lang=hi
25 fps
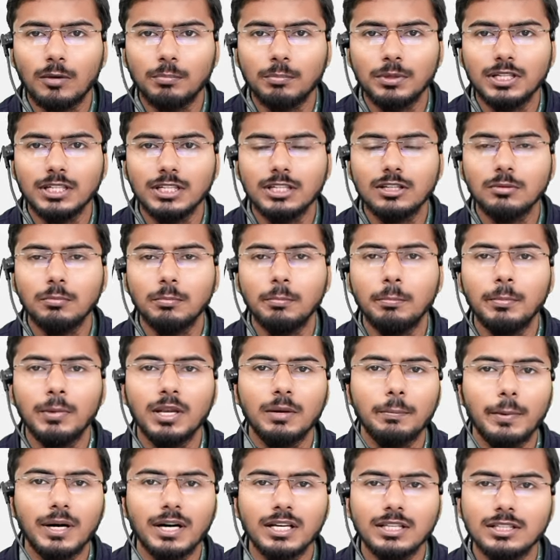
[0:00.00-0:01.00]
अपडेट
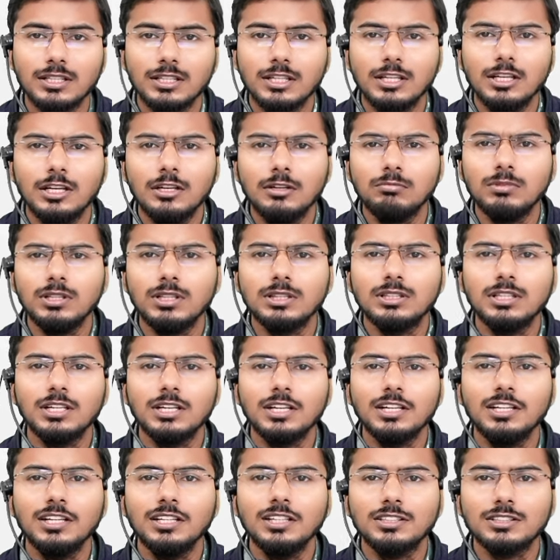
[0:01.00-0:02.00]
मिल पाए मिलते हैं
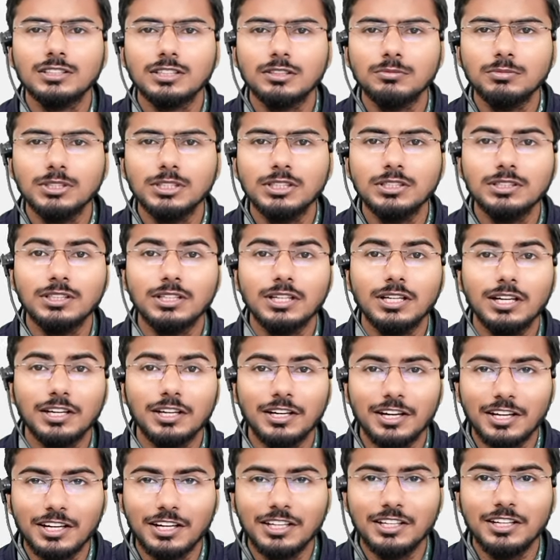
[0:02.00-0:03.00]
अगले लेक्चर में या
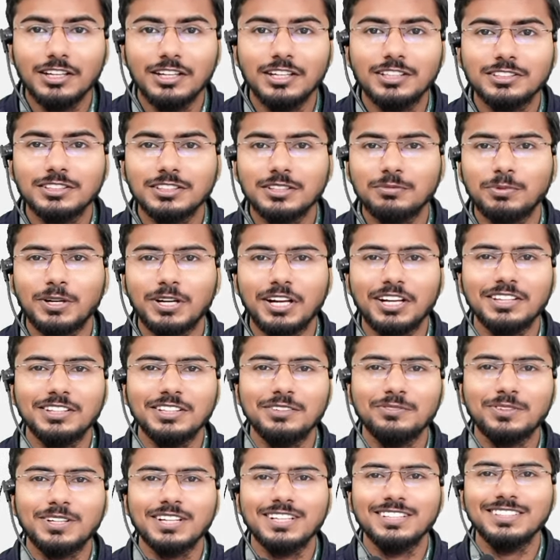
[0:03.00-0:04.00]
अगले लेक्चर
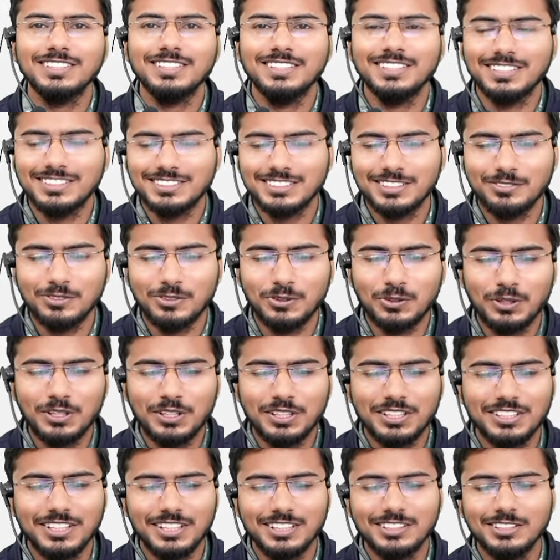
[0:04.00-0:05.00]
पढ़ाते पढ़ाते लेक्चर
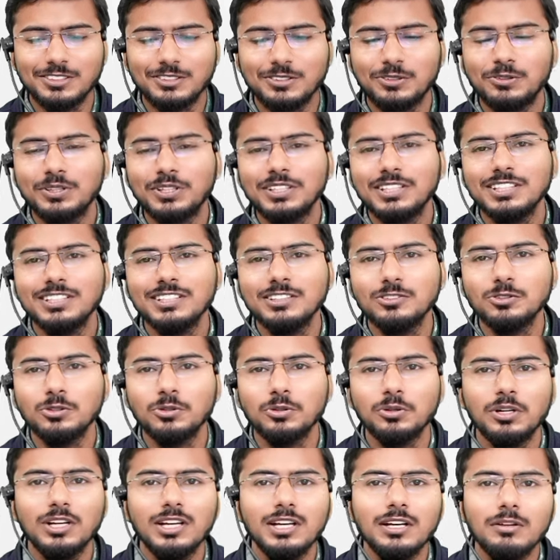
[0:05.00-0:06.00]
बोलने की आदत हो गई है
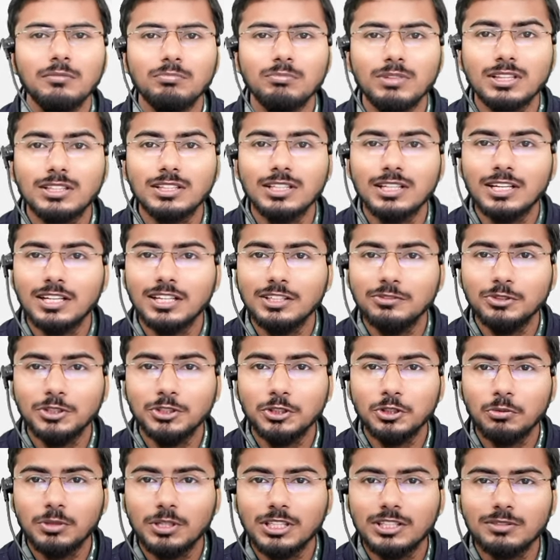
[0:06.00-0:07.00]
तो मिलते हैं अगली
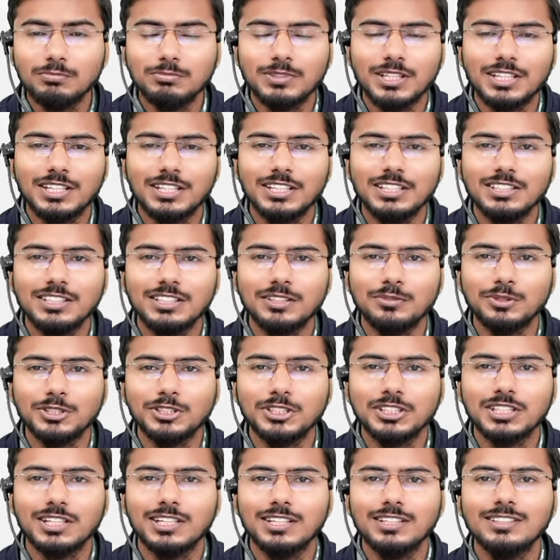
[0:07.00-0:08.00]
वीडियो में तब तक के लिए
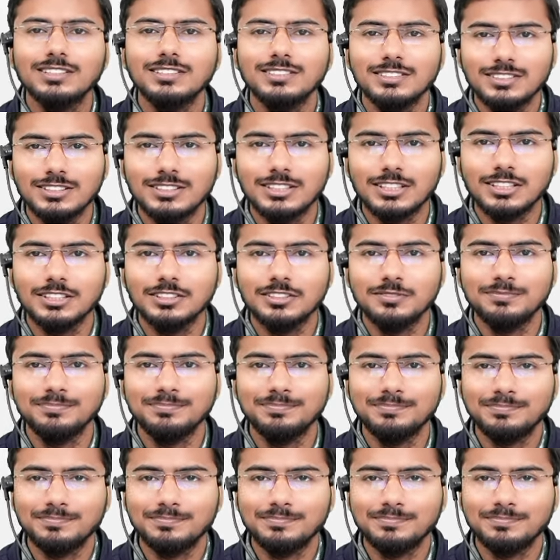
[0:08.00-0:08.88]
नमस्कार जय हिंद